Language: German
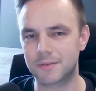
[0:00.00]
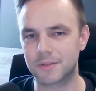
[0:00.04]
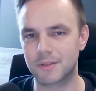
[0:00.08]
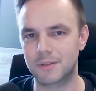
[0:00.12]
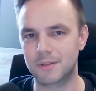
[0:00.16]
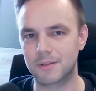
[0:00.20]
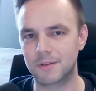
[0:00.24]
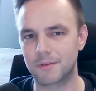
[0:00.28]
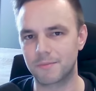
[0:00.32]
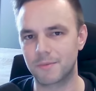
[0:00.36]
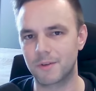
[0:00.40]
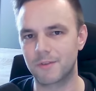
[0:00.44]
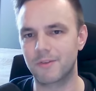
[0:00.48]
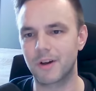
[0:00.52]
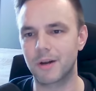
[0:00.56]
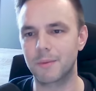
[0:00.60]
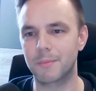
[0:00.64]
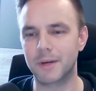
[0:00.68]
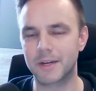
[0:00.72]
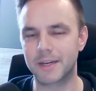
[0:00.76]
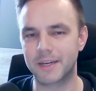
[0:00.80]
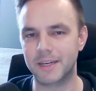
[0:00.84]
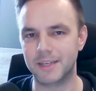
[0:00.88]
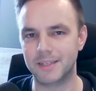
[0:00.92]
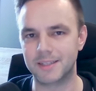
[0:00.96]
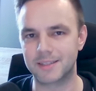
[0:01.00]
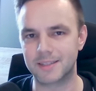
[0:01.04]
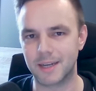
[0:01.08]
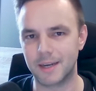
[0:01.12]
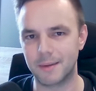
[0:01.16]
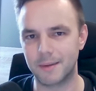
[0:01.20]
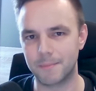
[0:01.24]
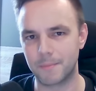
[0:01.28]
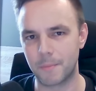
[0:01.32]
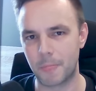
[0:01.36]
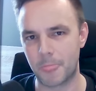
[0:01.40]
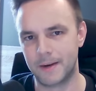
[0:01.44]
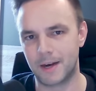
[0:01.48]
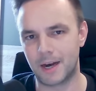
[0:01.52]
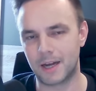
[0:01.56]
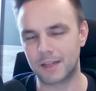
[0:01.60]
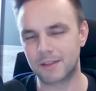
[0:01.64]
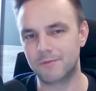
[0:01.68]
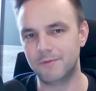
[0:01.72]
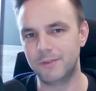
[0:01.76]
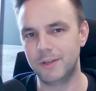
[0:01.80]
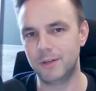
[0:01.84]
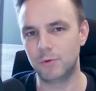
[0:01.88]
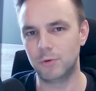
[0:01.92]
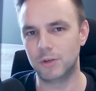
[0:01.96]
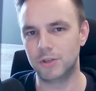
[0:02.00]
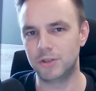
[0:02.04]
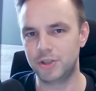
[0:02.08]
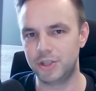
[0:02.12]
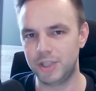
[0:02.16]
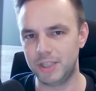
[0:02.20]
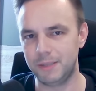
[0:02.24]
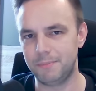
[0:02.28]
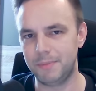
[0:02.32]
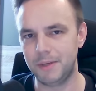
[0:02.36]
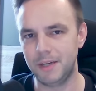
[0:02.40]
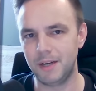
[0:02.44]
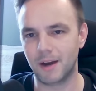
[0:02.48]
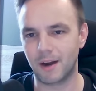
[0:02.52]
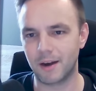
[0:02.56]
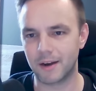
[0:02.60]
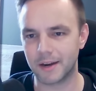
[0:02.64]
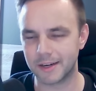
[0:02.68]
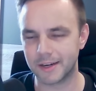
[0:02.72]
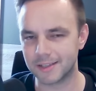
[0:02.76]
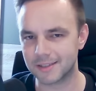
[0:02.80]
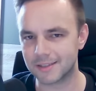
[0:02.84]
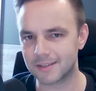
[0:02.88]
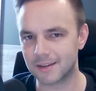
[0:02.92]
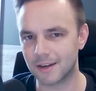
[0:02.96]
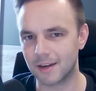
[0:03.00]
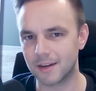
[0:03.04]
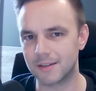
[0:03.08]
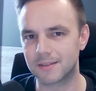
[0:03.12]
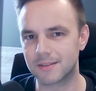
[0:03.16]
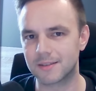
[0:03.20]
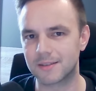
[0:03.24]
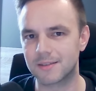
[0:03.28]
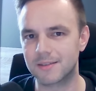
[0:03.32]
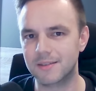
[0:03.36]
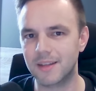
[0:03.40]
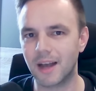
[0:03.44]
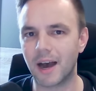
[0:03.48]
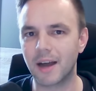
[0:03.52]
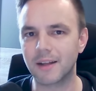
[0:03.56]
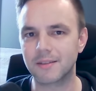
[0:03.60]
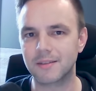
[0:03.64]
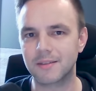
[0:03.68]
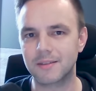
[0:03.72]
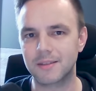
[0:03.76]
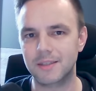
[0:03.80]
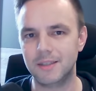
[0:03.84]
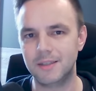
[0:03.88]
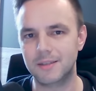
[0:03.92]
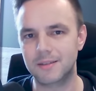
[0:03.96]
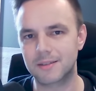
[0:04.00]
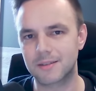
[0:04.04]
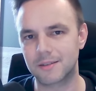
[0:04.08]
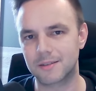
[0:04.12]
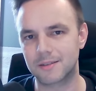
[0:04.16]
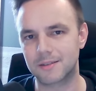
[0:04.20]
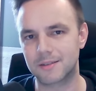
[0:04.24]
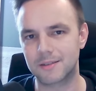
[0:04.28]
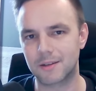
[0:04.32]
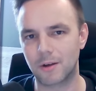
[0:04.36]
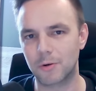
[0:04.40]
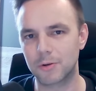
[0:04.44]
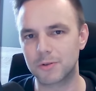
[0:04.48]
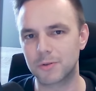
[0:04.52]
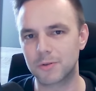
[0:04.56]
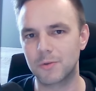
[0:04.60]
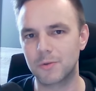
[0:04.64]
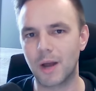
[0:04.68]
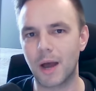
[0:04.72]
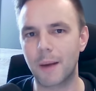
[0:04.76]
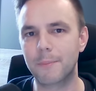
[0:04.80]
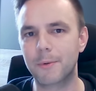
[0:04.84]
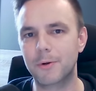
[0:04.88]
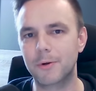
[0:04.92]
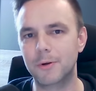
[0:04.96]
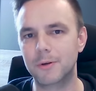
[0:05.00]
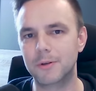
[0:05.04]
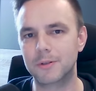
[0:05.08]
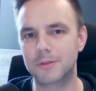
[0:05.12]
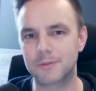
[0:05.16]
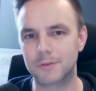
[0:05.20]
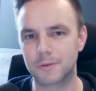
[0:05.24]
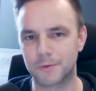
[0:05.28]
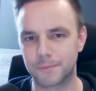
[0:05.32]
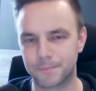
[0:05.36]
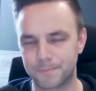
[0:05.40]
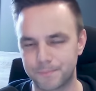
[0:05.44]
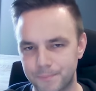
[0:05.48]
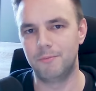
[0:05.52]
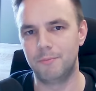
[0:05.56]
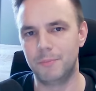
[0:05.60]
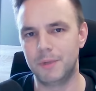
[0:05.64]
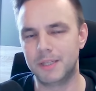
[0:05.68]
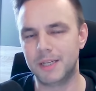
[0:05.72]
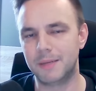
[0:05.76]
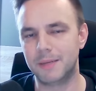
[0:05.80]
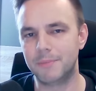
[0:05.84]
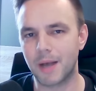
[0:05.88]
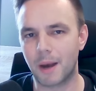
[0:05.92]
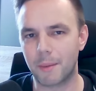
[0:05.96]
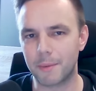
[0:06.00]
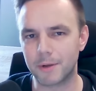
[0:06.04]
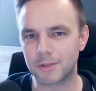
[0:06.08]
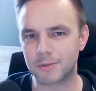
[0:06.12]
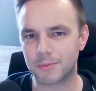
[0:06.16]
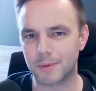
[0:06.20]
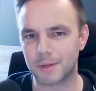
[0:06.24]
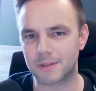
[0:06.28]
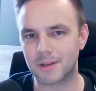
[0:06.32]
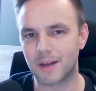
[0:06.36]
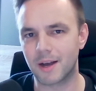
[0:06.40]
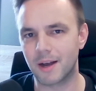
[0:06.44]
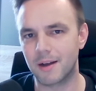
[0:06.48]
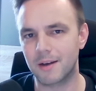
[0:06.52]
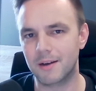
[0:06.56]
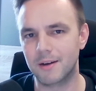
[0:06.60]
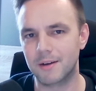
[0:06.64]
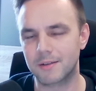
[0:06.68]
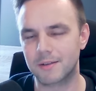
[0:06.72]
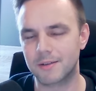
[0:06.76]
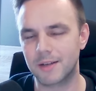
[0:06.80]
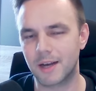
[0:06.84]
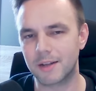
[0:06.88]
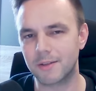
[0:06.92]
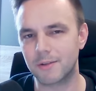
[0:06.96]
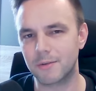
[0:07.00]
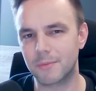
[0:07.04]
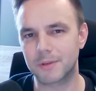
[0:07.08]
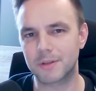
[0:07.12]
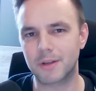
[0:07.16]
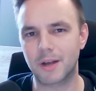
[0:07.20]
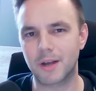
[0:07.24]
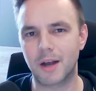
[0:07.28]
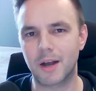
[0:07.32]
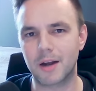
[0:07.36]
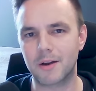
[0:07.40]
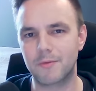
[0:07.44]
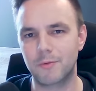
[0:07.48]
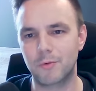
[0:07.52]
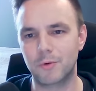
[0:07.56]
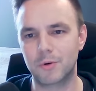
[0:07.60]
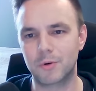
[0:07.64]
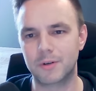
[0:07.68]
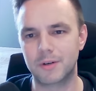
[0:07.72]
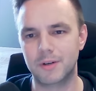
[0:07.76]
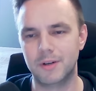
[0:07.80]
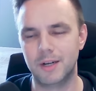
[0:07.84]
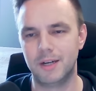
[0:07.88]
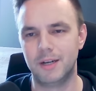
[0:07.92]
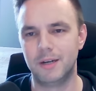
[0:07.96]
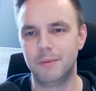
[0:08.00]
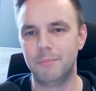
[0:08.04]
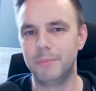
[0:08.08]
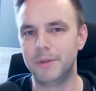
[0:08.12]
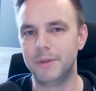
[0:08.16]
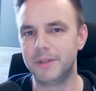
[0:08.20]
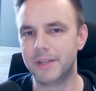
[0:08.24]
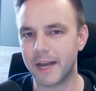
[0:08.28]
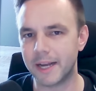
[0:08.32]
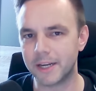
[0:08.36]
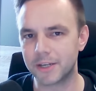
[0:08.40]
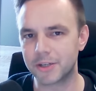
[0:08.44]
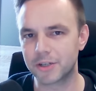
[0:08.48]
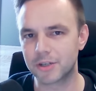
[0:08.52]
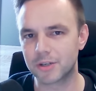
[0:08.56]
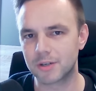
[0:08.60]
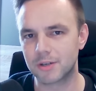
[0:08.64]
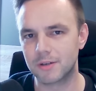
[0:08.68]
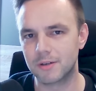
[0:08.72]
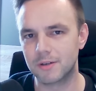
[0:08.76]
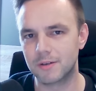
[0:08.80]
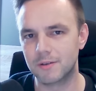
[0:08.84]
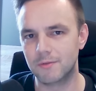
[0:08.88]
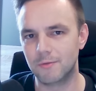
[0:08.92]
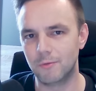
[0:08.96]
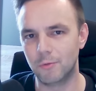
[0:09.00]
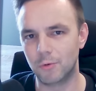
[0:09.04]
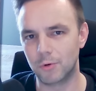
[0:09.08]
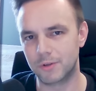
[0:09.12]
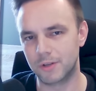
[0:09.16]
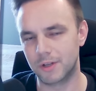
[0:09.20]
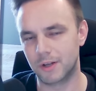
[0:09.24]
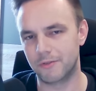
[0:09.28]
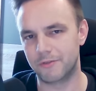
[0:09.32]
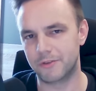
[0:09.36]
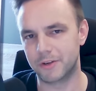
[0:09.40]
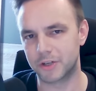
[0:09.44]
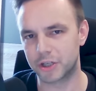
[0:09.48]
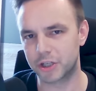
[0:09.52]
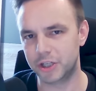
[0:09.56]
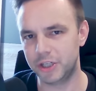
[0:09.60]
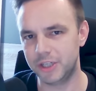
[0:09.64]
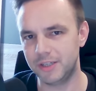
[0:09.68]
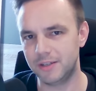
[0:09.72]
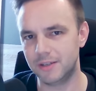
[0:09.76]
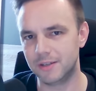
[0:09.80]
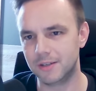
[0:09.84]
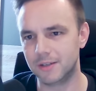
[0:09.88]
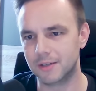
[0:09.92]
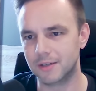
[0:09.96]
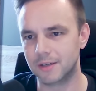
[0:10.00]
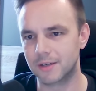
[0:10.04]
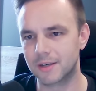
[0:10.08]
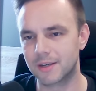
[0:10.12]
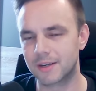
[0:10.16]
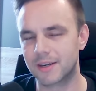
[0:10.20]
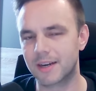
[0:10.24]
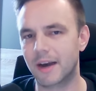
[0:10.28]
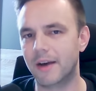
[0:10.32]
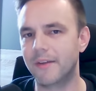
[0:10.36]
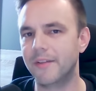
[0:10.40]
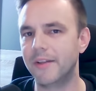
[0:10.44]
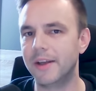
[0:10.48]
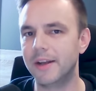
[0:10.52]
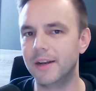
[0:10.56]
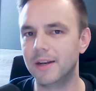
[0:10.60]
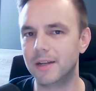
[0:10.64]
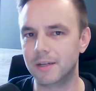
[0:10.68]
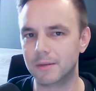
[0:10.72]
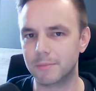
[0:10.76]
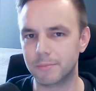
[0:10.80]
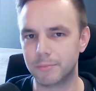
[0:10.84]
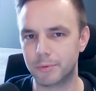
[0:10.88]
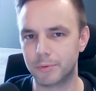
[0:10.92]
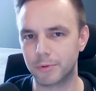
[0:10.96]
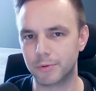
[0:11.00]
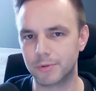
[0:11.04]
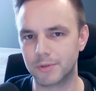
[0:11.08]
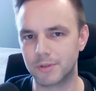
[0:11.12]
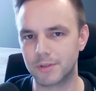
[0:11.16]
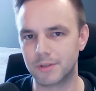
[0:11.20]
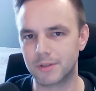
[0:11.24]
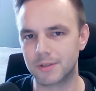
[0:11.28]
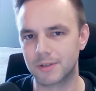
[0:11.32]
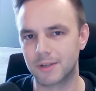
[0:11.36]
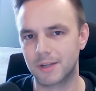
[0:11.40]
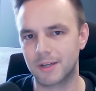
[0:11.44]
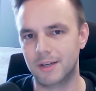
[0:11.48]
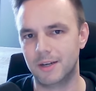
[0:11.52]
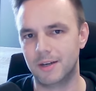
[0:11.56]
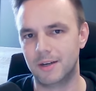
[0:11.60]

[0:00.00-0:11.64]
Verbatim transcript: sind, weil bei GSM hatten wir nur GPRS als Datendienst, das ist auch so eine Abkürzung, mit dem damals übertra äh, Daten übertragen wurden. Mit Edge wurden dann verschiedene Kanäle gebündelt,